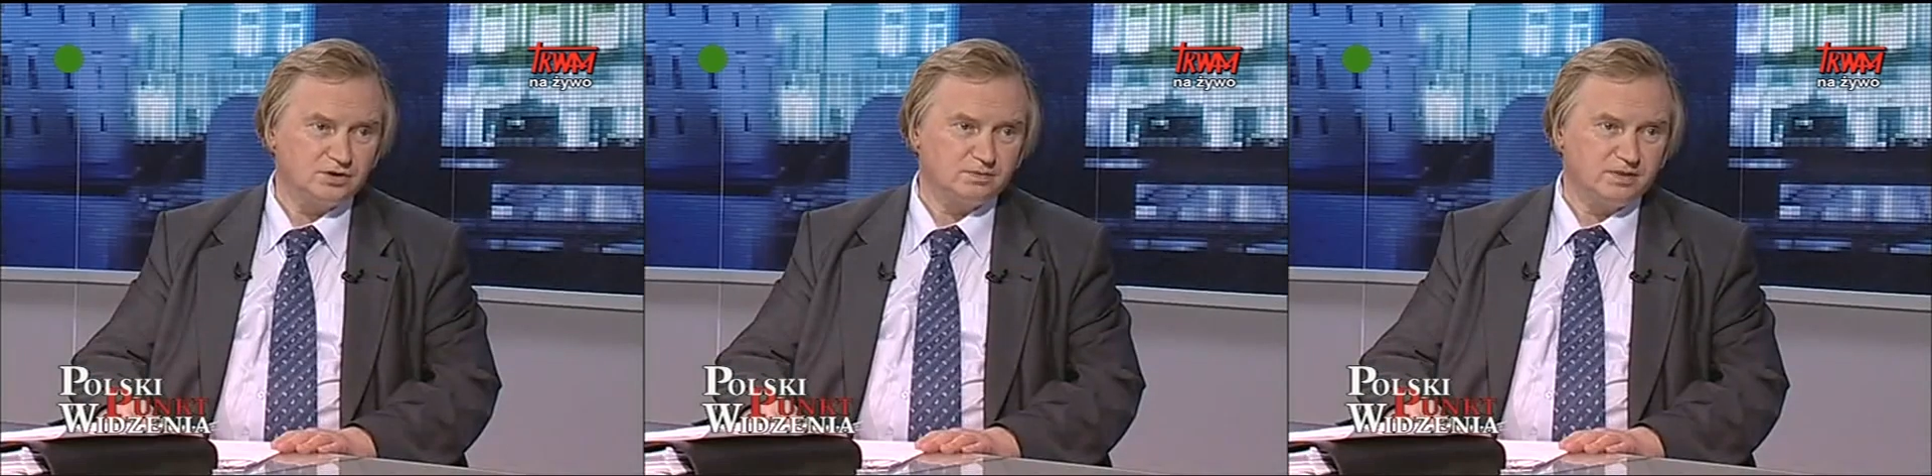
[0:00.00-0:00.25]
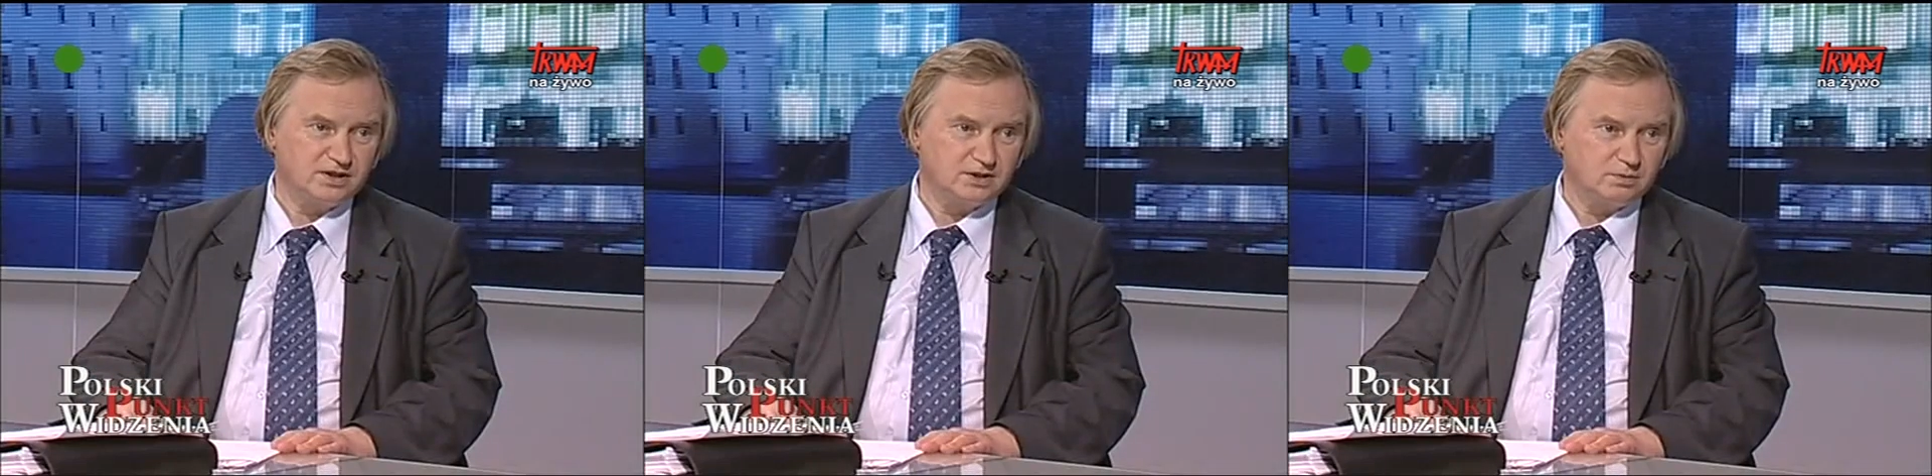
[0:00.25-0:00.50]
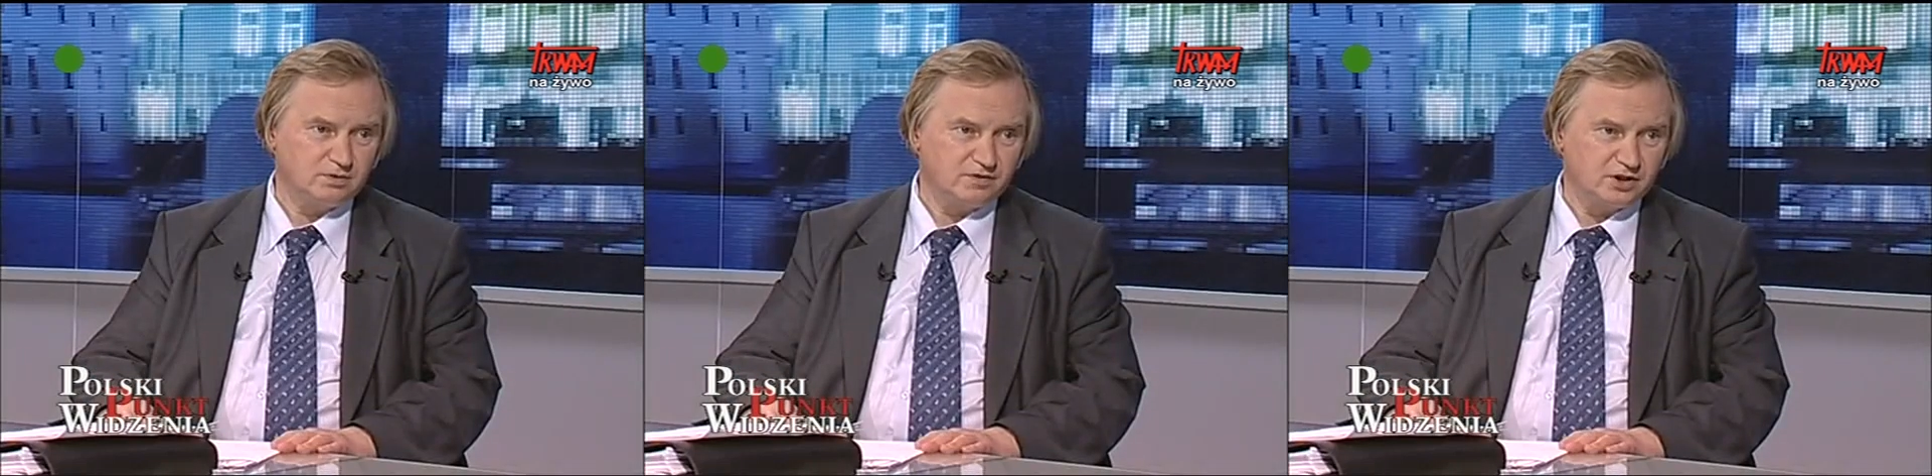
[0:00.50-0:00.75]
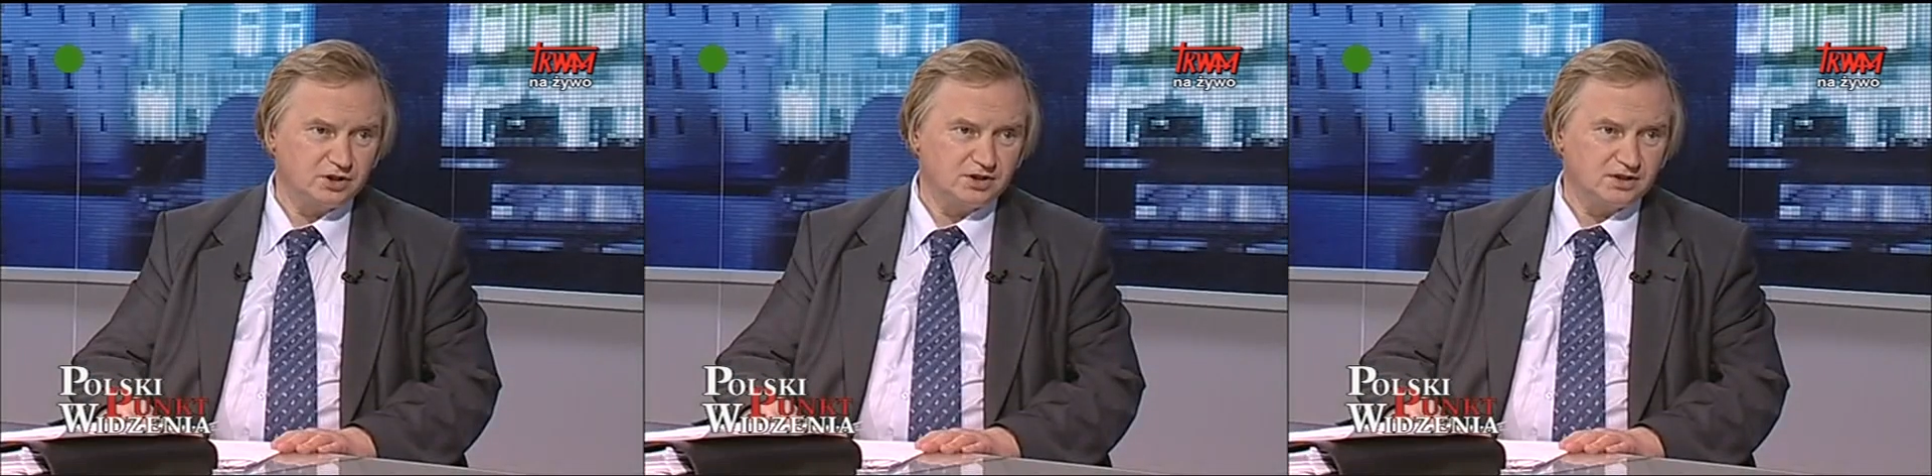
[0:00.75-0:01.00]
to jest bardzo
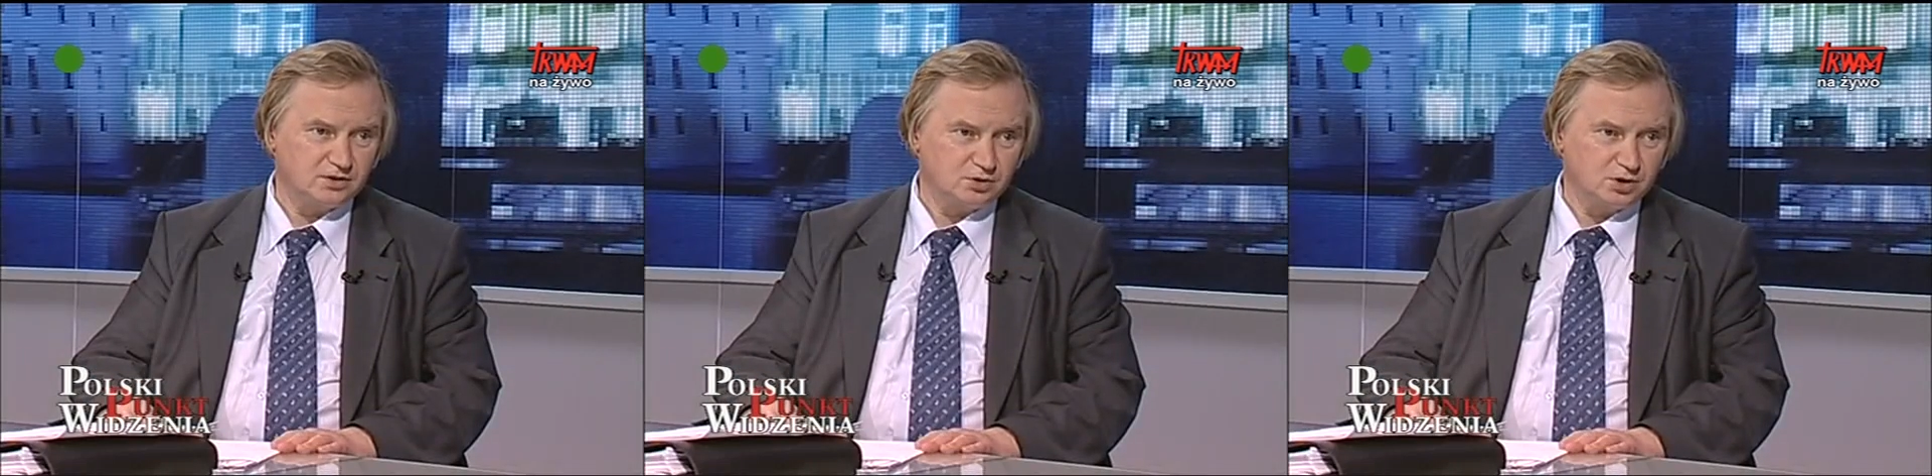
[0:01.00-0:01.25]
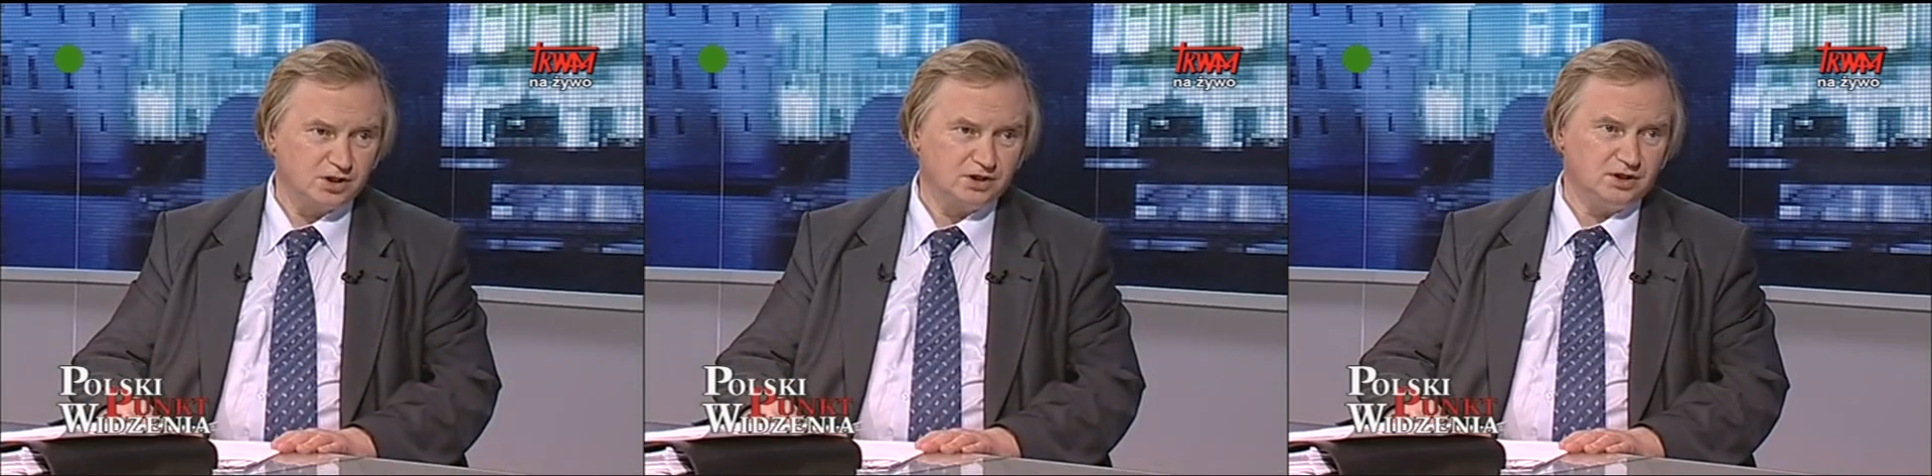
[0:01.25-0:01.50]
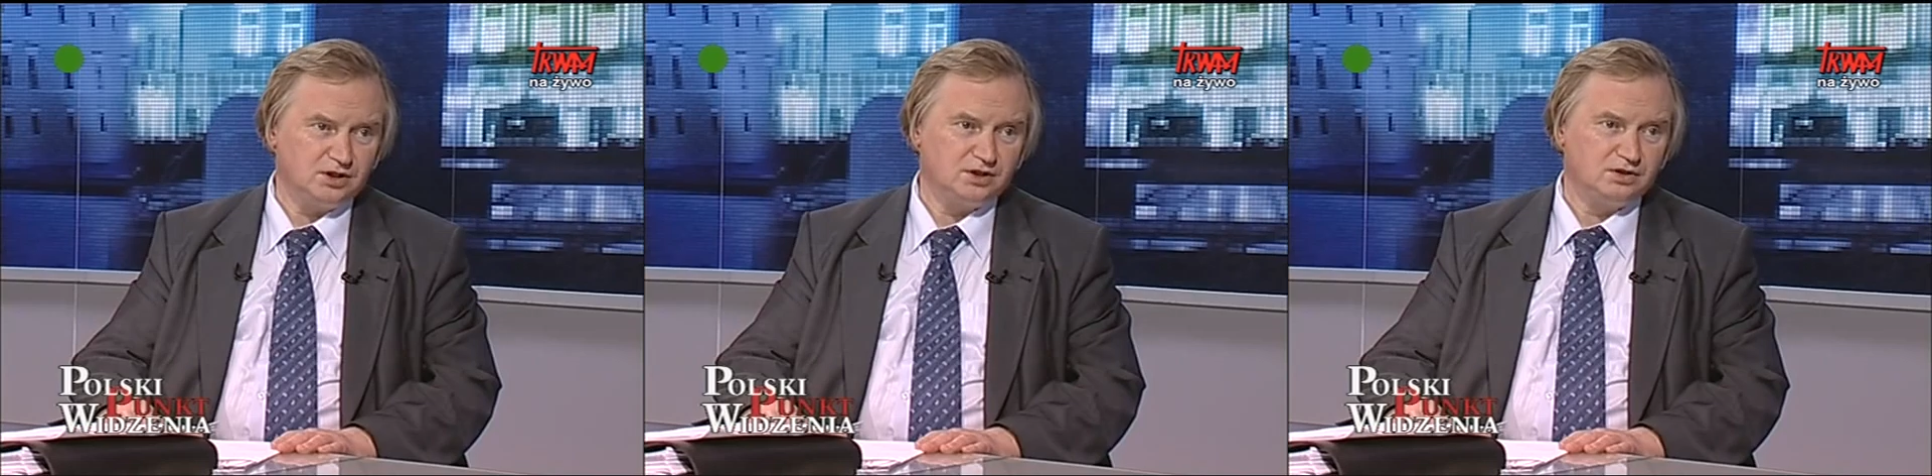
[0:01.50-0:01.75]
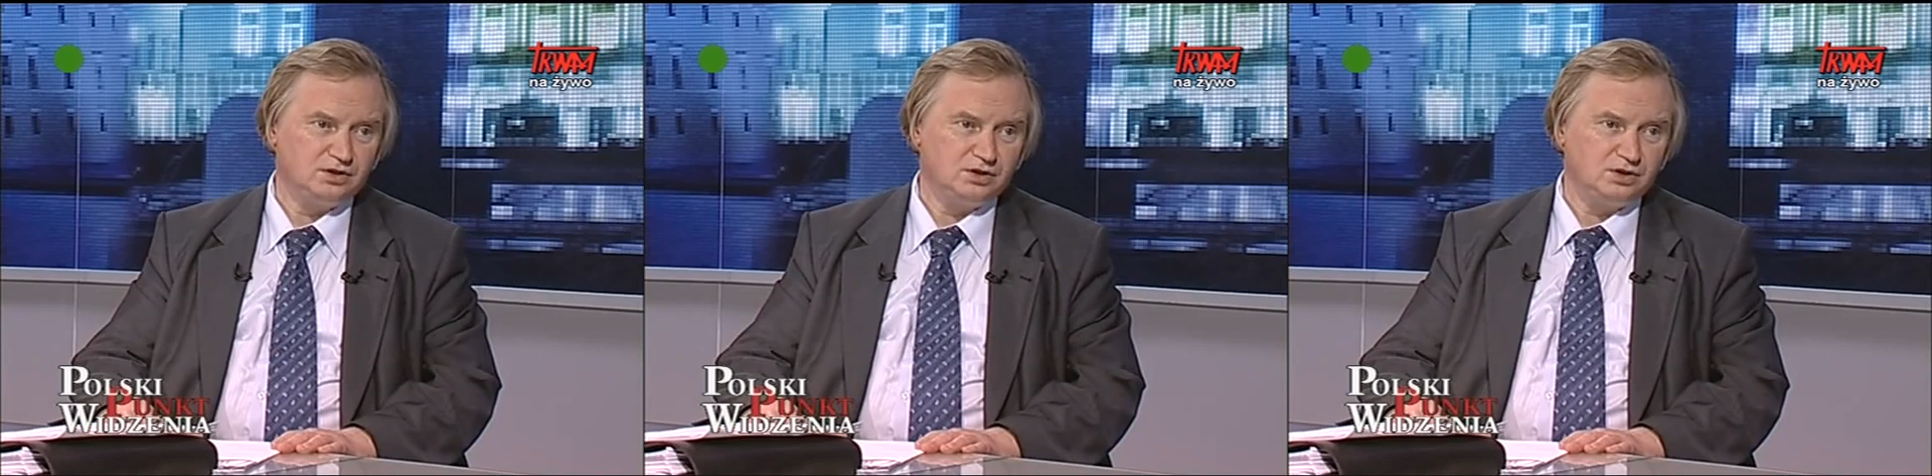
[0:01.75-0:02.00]
poważne
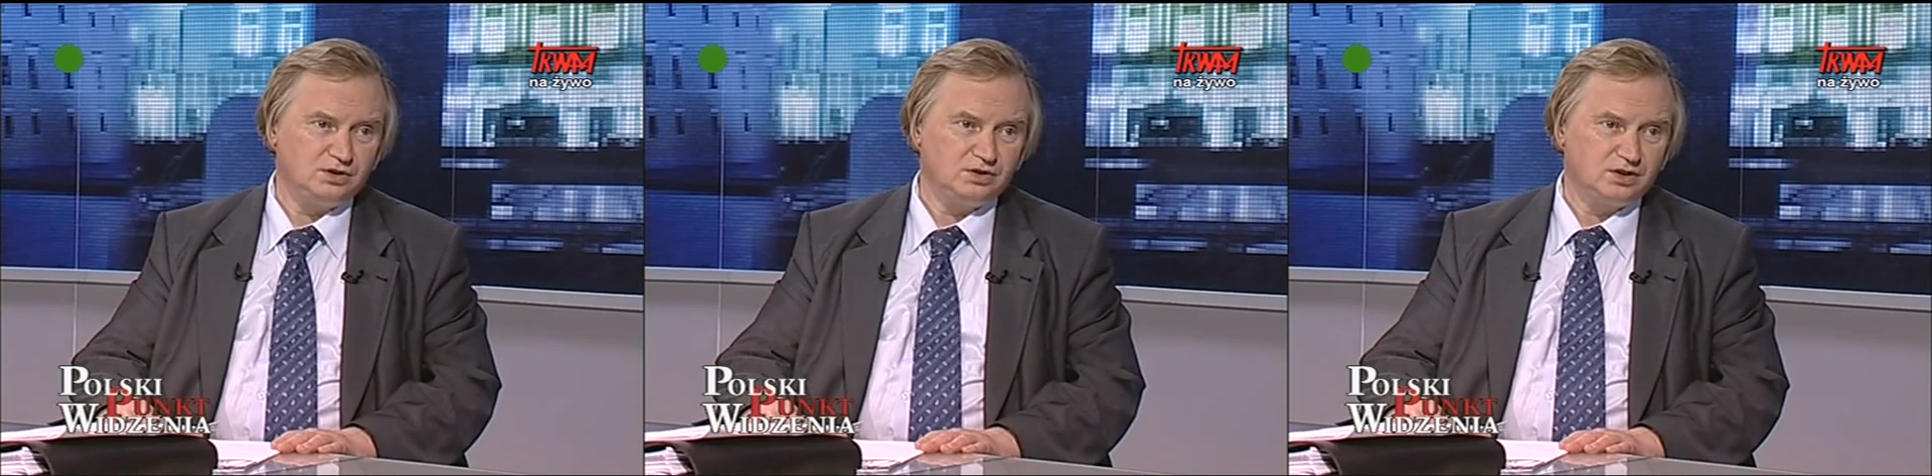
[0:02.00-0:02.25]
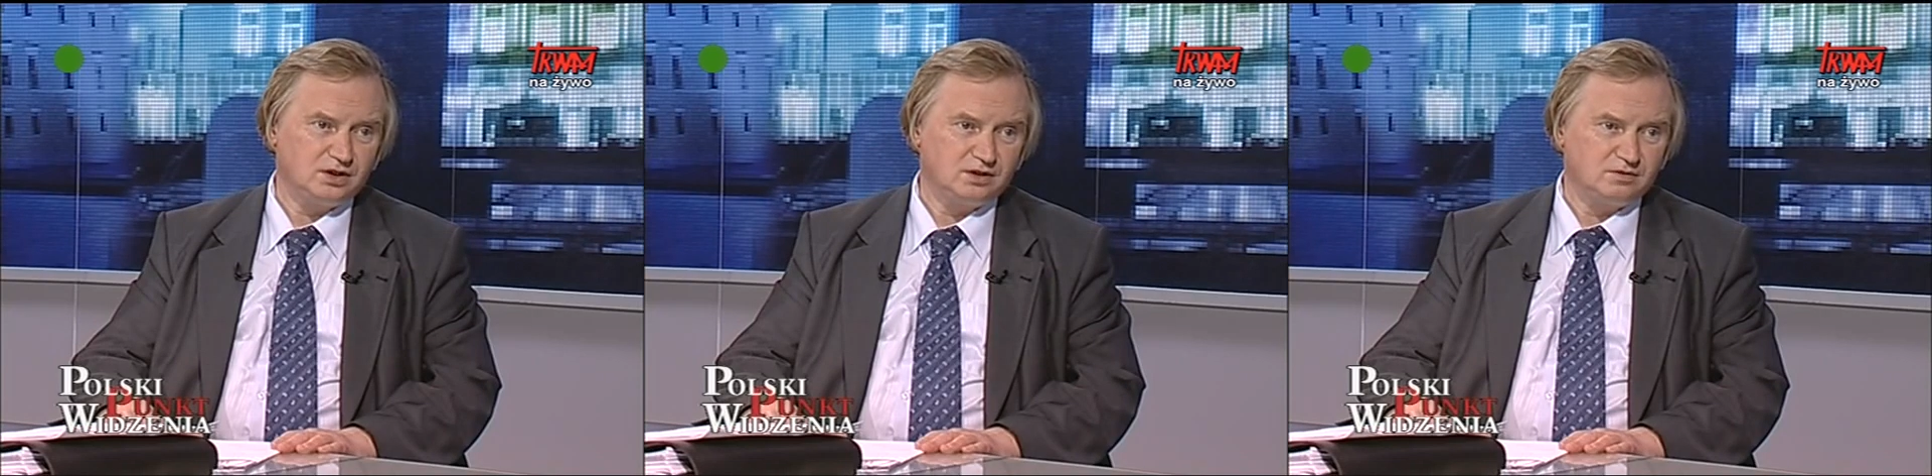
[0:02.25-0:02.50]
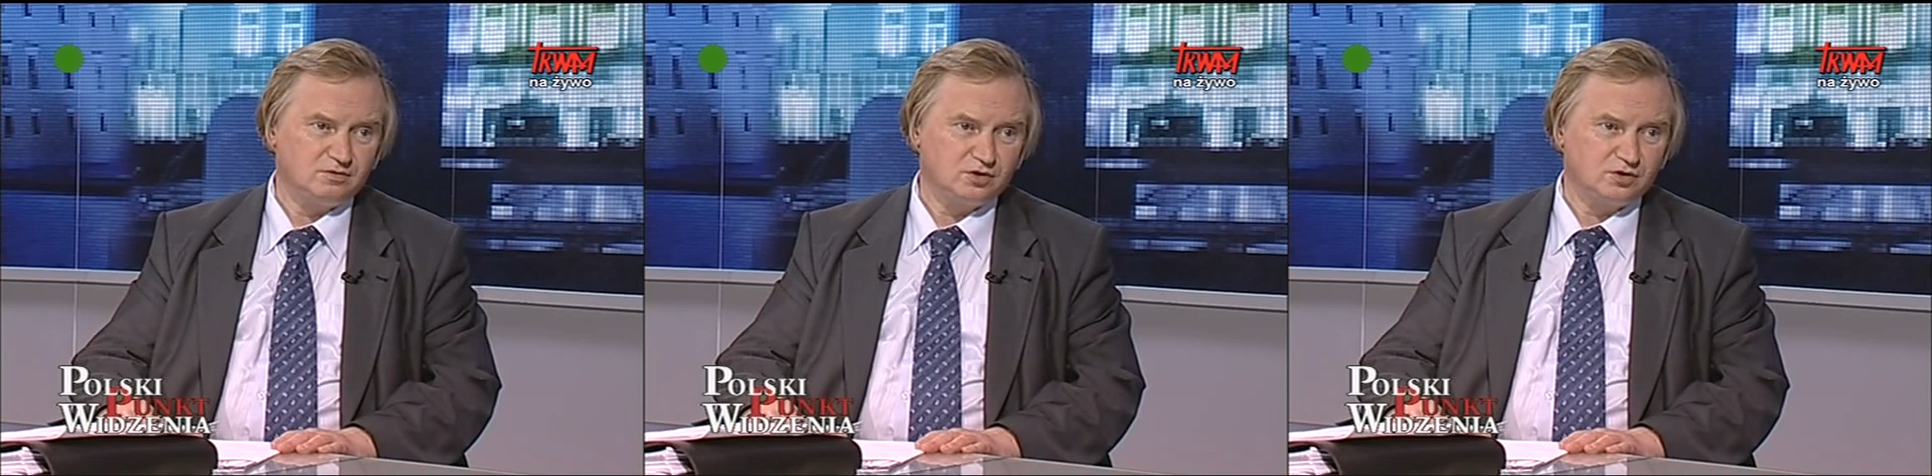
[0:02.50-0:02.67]
zagrożenie i te